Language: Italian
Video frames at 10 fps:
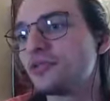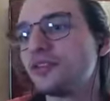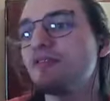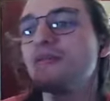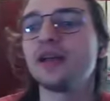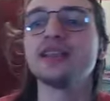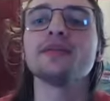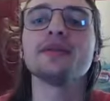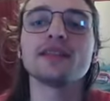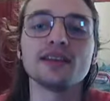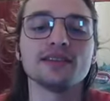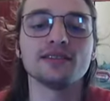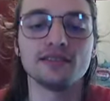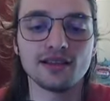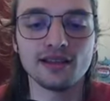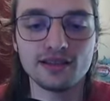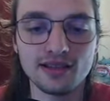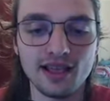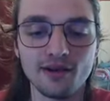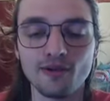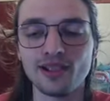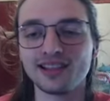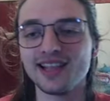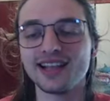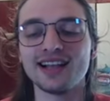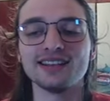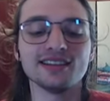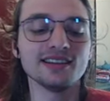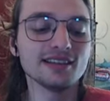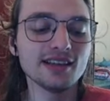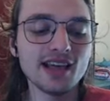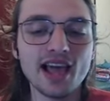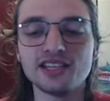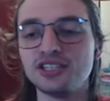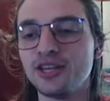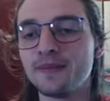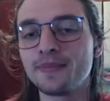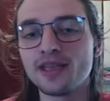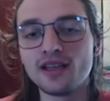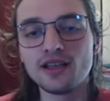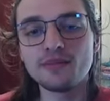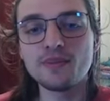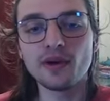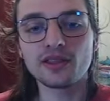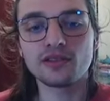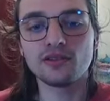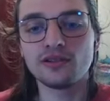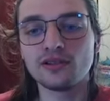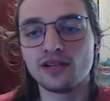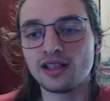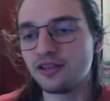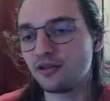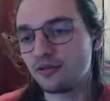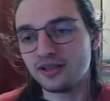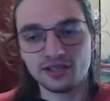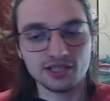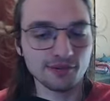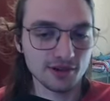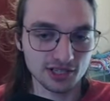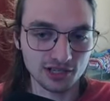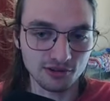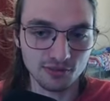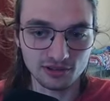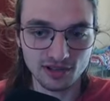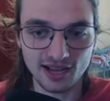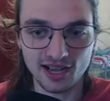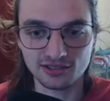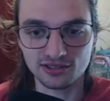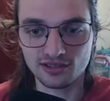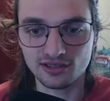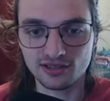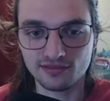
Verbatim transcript: ovviamente, perché eh, è, l'attaccante. E eh, GG. Mi porto... Allora, io qui, diciamo, scelgo molto a caso...